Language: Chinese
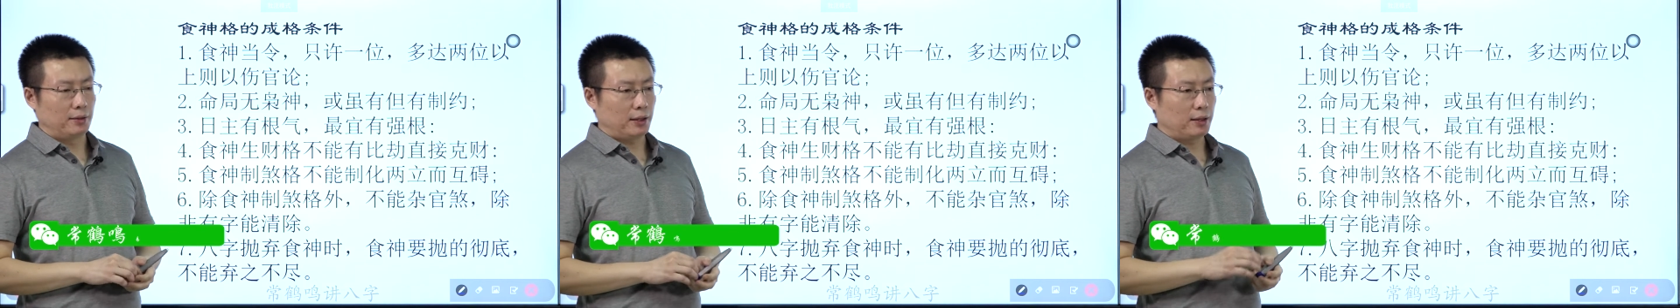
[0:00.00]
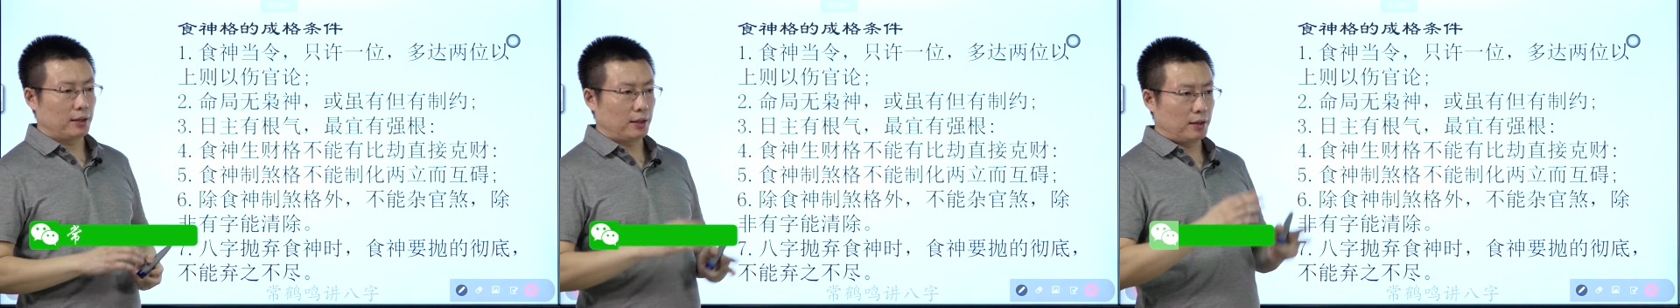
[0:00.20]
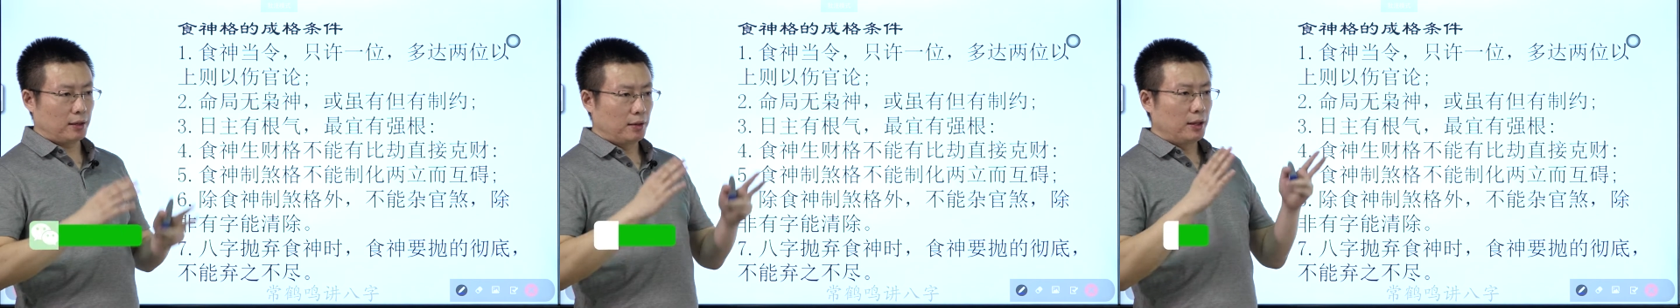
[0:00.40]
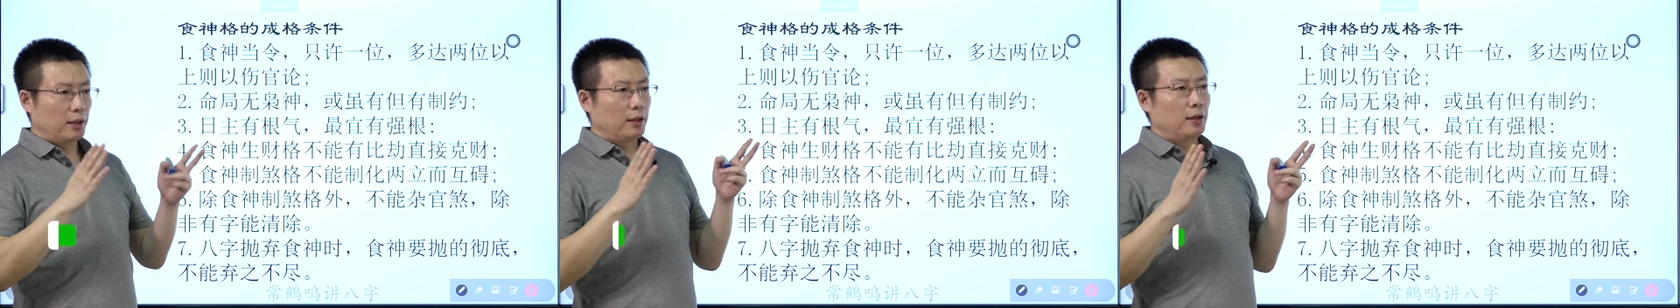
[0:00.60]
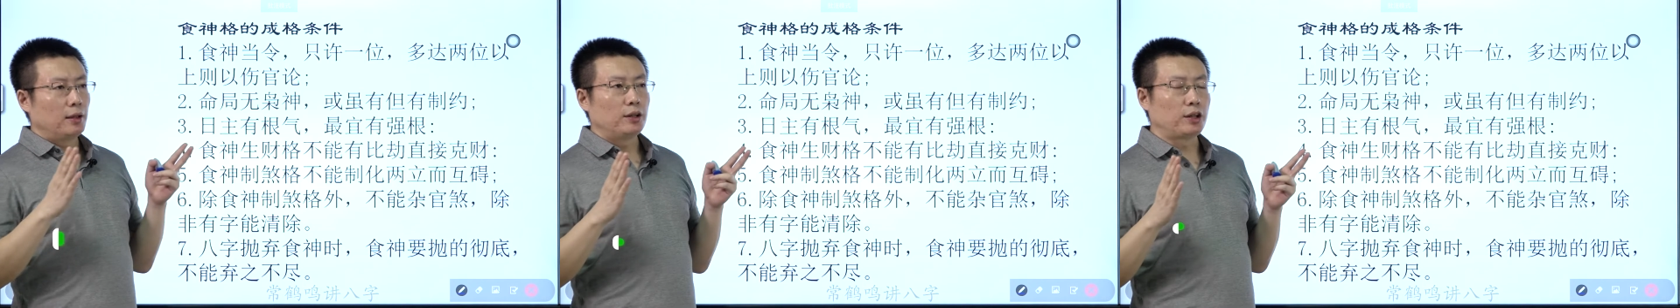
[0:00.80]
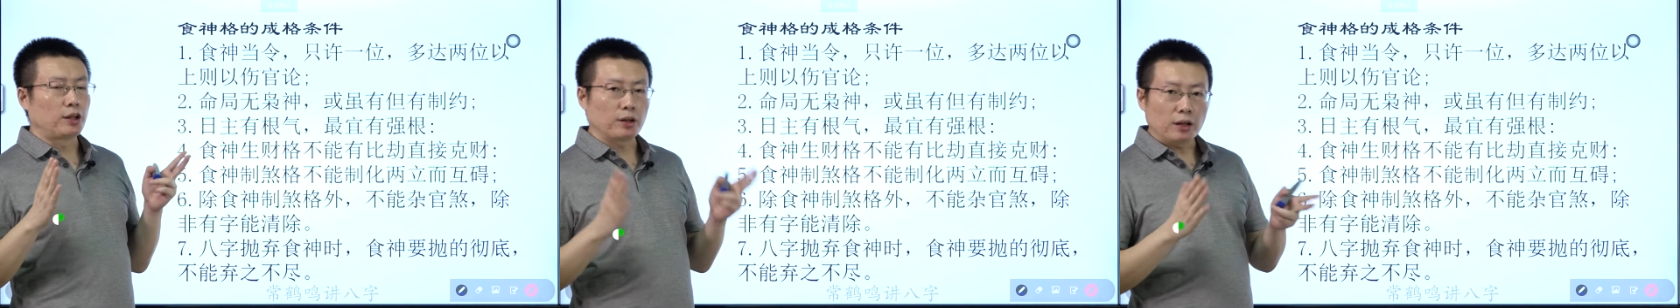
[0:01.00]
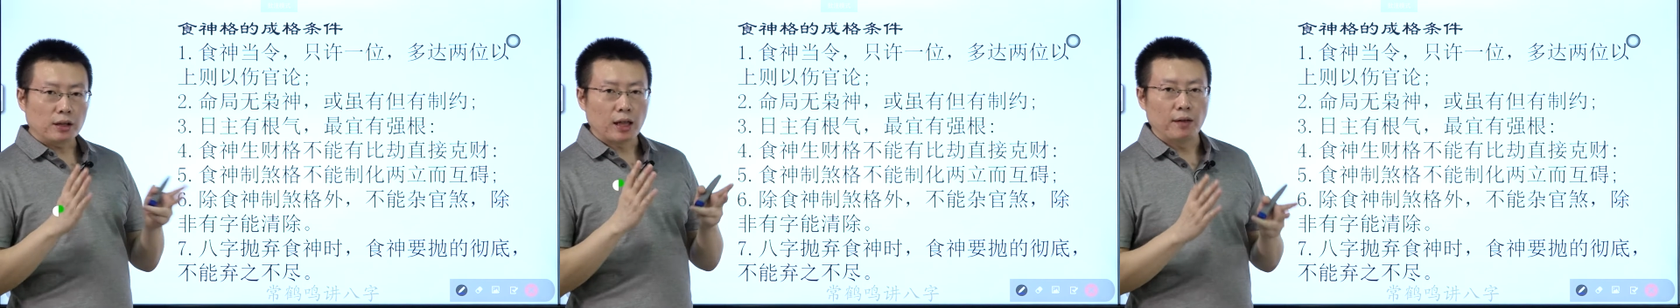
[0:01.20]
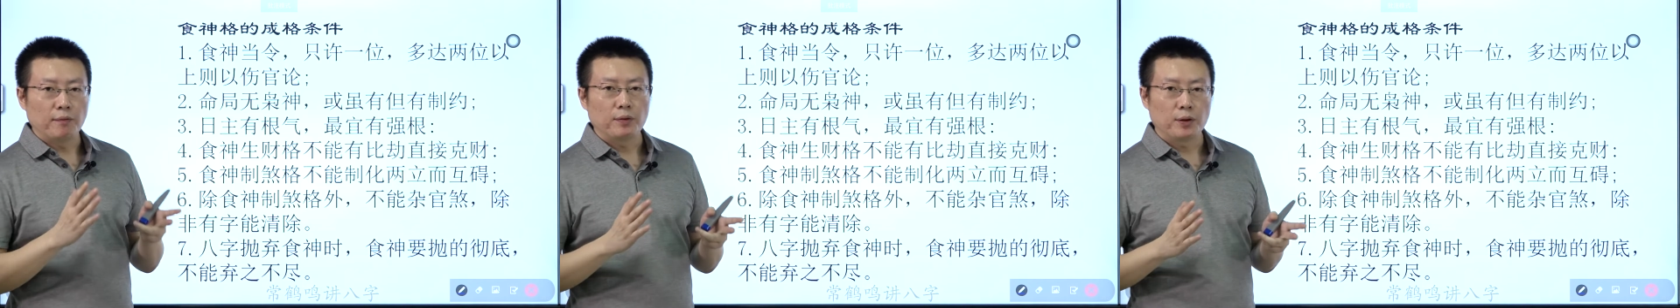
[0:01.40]
这个十个
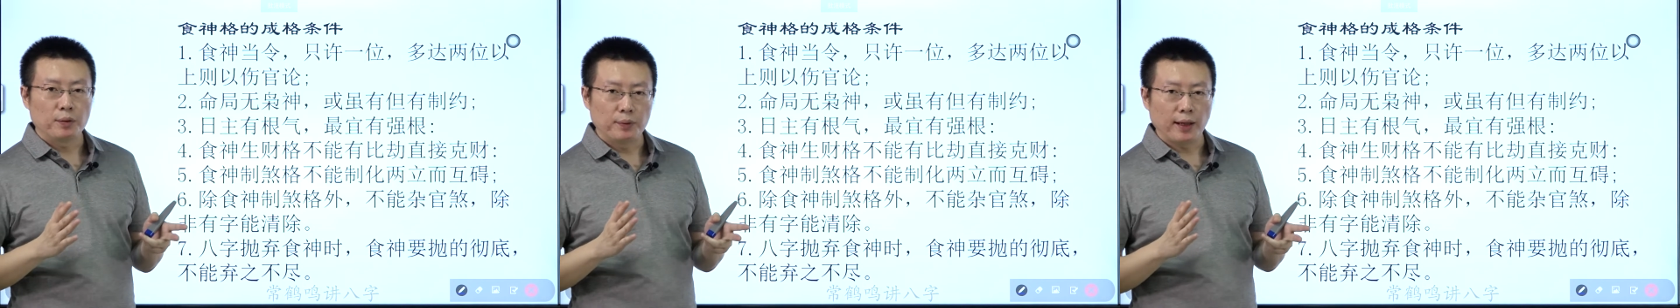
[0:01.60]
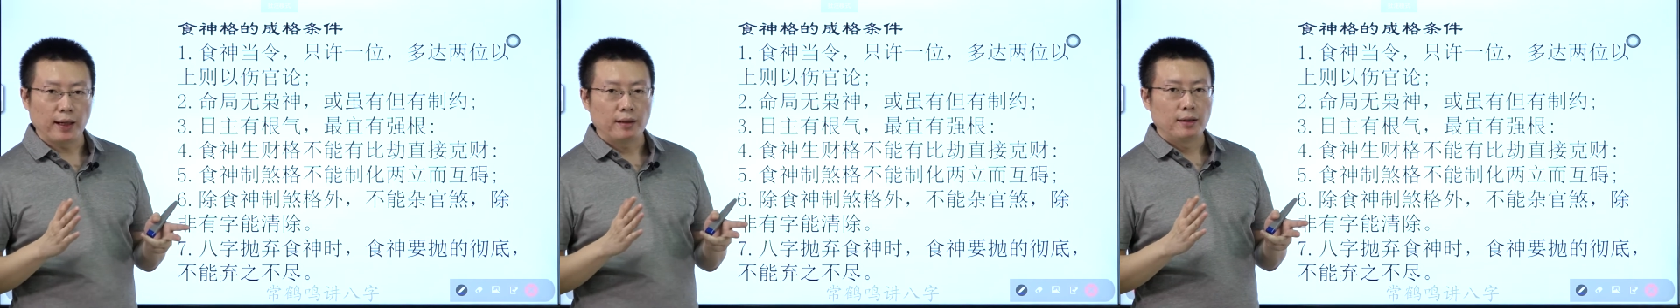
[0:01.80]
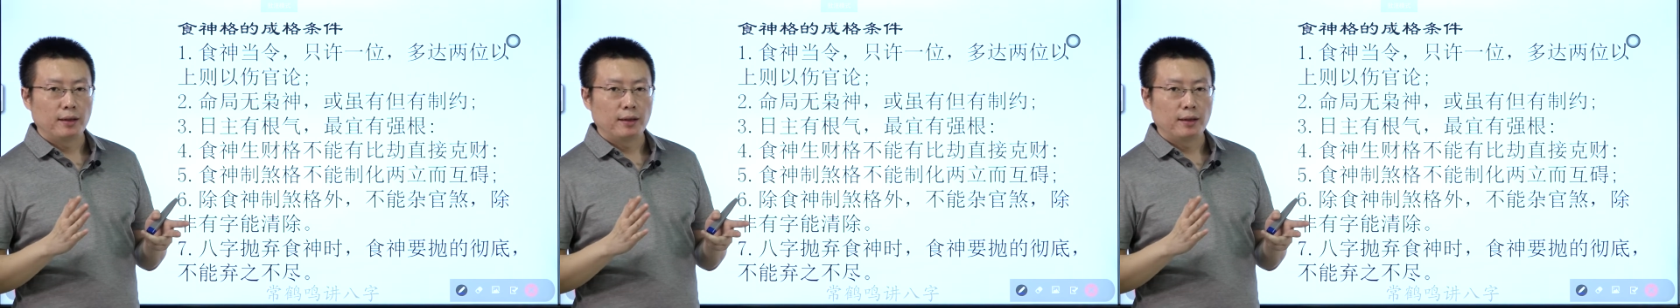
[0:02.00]
神，对不对？